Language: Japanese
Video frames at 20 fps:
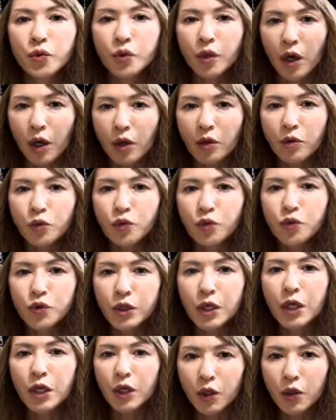か運
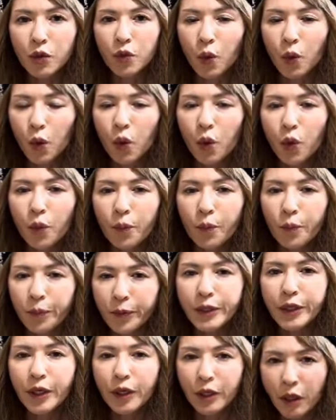勢を
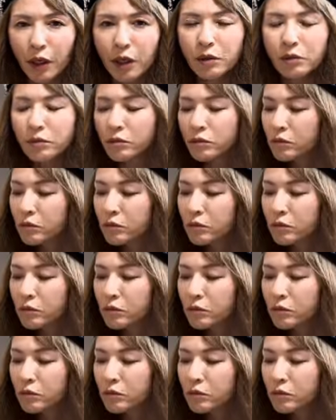見たら